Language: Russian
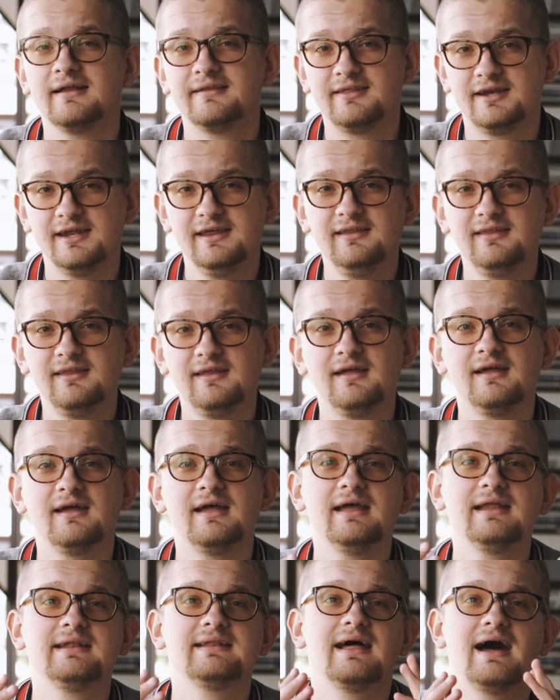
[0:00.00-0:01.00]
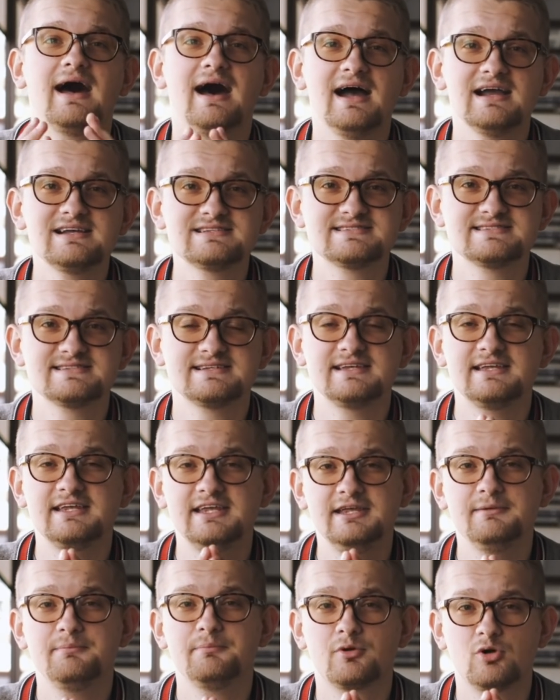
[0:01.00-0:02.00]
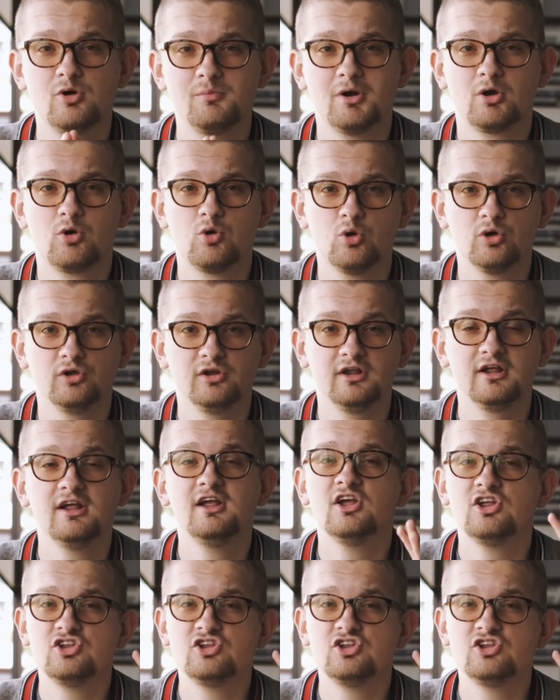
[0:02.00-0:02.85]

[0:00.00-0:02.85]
Третье – это акции и промокоды.